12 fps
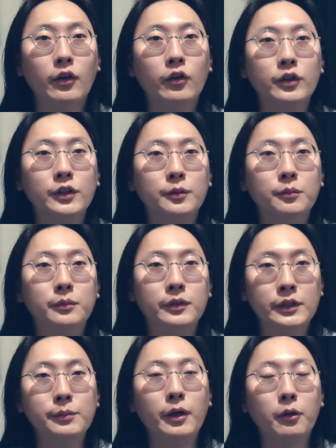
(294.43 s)
연금
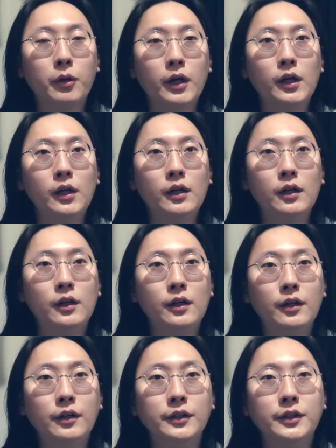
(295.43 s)
금액과
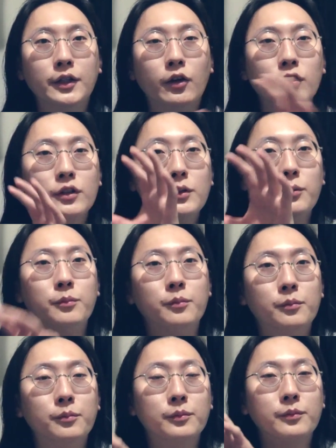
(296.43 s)
이제
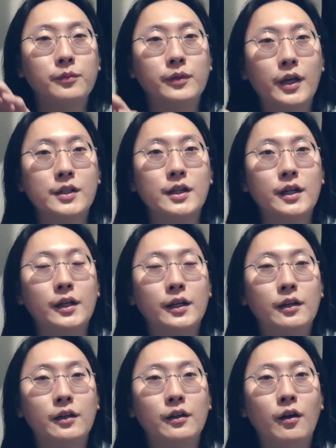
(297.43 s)
연금 계좌
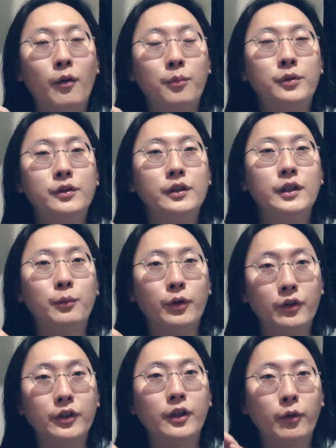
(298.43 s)
어플이나 뭐
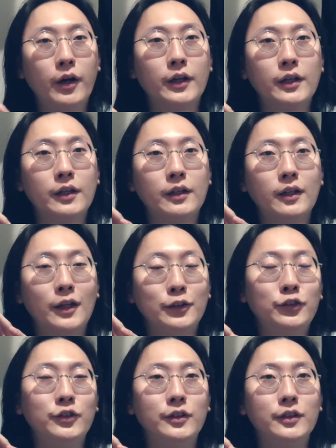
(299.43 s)
이런 데서
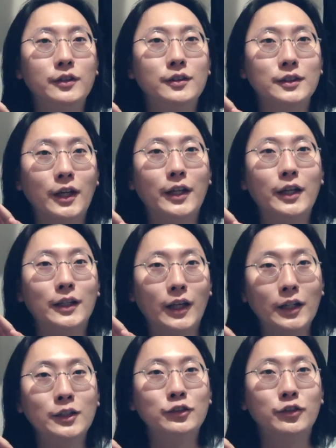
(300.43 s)
확인할 수 있는 잔액이
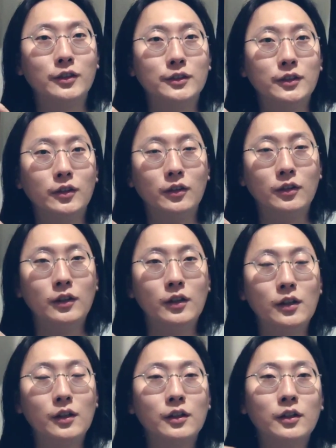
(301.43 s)
다를 수가 있어요.
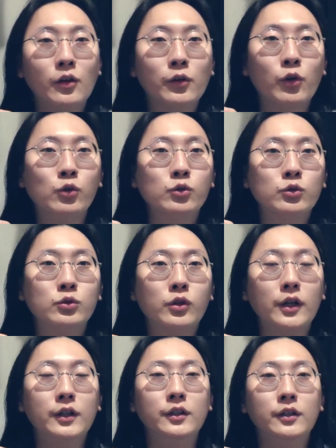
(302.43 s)
그런
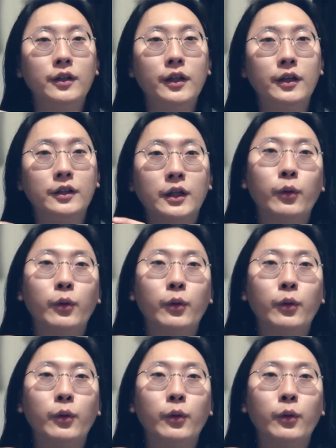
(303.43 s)
경우가 있는데,